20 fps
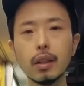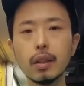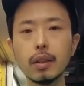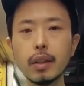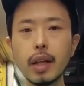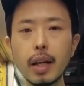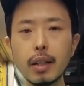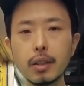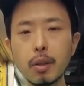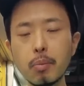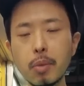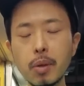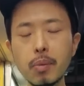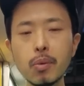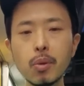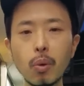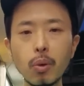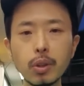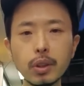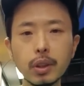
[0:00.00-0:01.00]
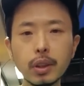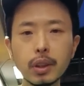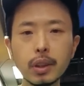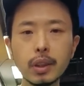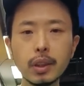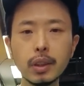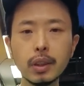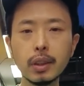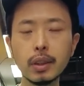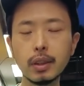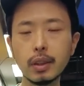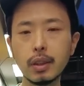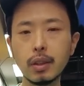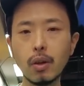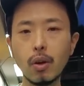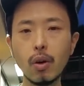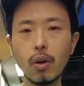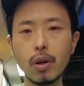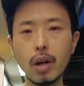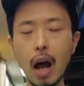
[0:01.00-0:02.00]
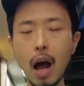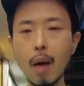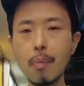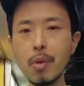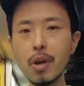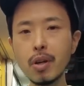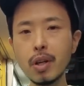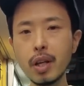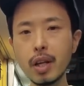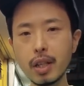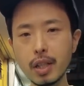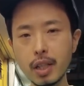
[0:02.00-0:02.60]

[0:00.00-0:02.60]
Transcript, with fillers: 네, 선배님들, 오늘은 라면의